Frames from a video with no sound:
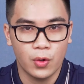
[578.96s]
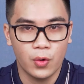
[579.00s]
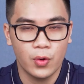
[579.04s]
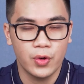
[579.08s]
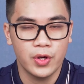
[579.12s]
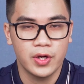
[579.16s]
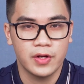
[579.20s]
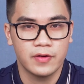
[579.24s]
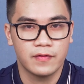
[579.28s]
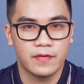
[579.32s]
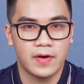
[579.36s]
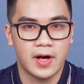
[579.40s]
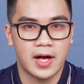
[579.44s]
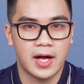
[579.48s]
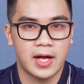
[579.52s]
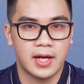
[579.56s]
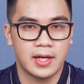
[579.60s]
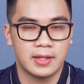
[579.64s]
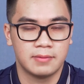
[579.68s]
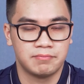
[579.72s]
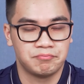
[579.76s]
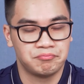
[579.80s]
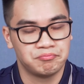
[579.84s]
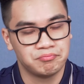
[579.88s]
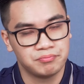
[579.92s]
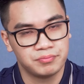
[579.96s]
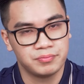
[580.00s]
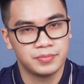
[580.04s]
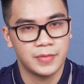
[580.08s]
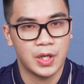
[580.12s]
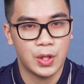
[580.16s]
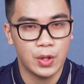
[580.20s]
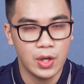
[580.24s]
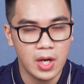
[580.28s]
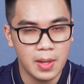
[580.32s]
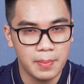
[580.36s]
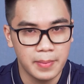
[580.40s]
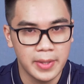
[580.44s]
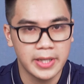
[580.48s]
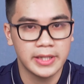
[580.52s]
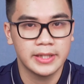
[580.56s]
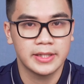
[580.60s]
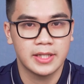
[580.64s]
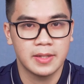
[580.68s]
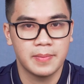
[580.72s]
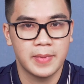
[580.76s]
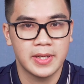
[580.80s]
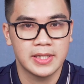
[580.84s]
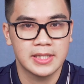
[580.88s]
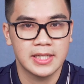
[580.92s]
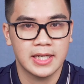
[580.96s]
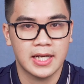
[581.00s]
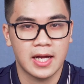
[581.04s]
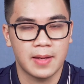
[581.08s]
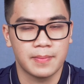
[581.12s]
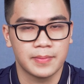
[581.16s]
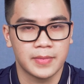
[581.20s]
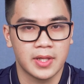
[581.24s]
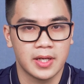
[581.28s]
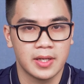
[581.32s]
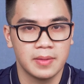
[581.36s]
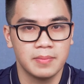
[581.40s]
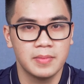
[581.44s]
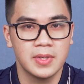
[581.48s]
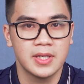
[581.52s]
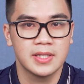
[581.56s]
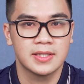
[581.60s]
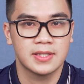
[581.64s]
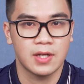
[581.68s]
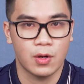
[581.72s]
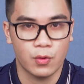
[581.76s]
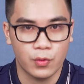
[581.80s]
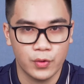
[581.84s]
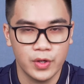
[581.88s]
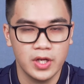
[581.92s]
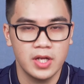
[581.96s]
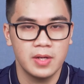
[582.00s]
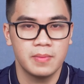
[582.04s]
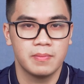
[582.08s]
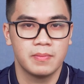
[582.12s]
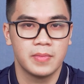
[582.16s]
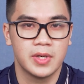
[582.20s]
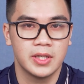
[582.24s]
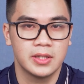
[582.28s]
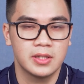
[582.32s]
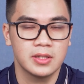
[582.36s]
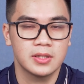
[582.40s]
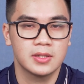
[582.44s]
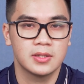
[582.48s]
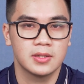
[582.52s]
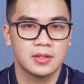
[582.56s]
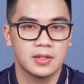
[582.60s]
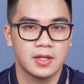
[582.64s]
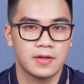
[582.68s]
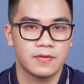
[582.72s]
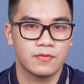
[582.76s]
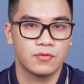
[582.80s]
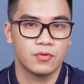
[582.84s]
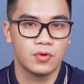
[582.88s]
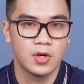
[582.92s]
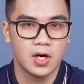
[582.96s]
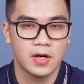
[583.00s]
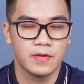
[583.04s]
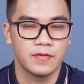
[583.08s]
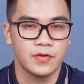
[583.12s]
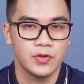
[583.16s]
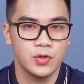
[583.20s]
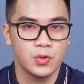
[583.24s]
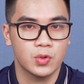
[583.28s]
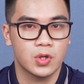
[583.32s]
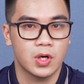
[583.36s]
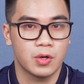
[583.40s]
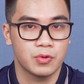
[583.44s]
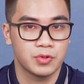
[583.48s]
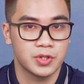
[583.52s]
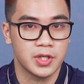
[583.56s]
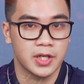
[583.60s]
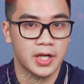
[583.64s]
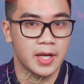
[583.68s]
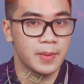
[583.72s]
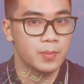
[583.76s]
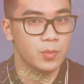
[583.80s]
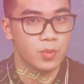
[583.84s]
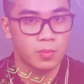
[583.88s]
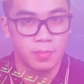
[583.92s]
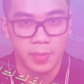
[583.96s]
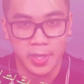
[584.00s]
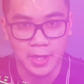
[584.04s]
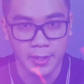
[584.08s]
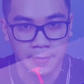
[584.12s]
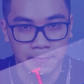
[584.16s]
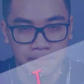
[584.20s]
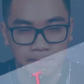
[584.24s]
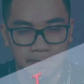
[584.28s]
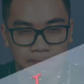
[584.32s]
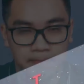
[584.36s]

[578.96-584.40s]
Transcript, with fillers: thôi và nếu là mình thì mình sẽ cảm thấy 16GB mới thực sự là phù hợp với nhu cầu chơi game của mình.